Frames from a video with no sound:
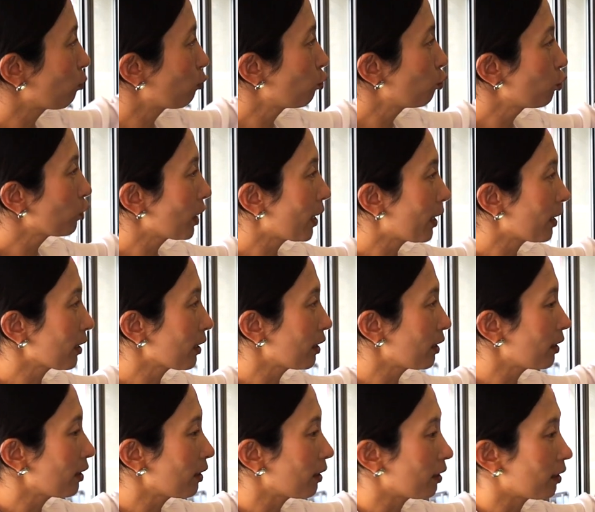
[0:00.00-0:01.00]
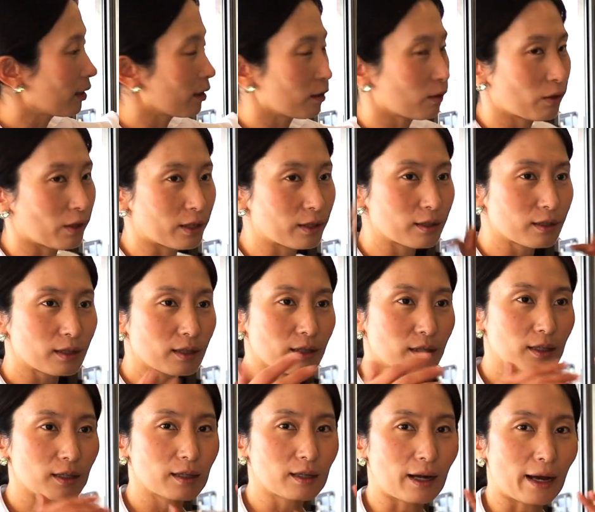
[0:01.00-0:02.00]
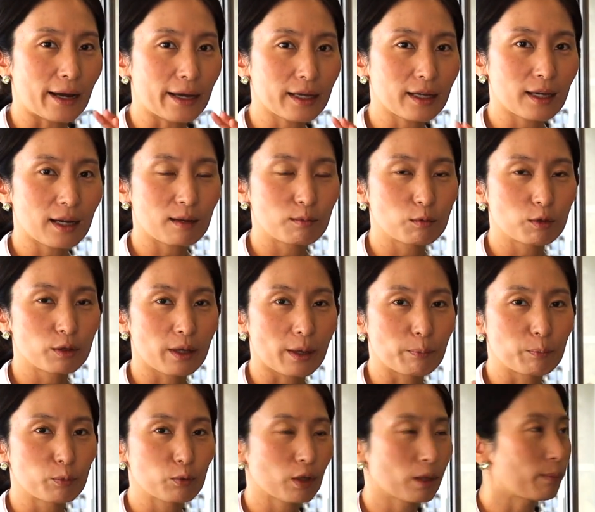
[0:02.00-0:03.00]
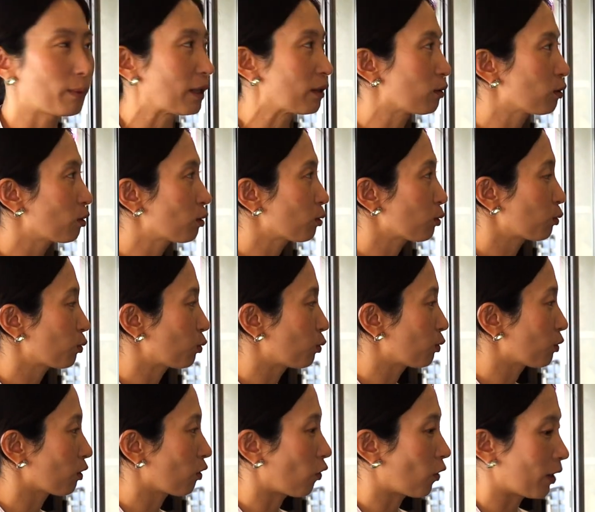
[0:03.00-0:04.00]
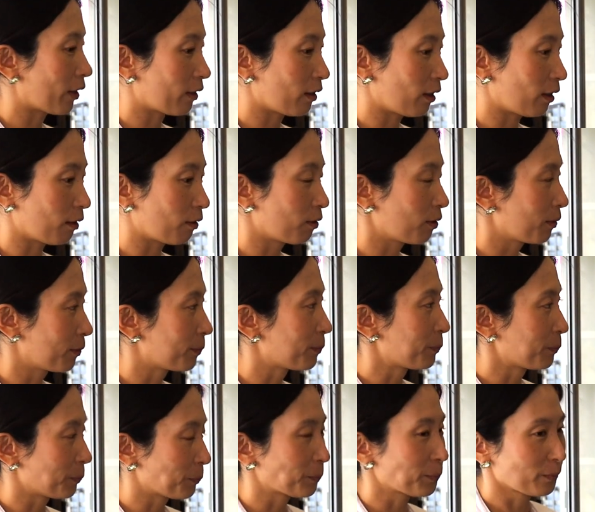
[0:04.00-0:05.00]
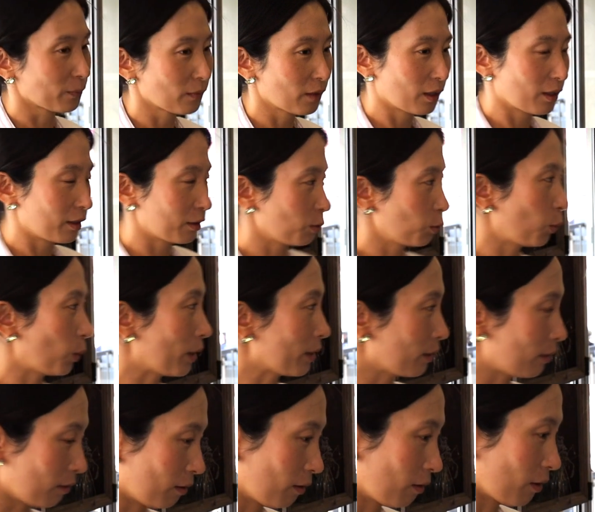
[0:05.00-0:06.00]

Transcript: 문양이 굉장히 라인감을 예쁘게 만들어주는 것 같아요 좋았어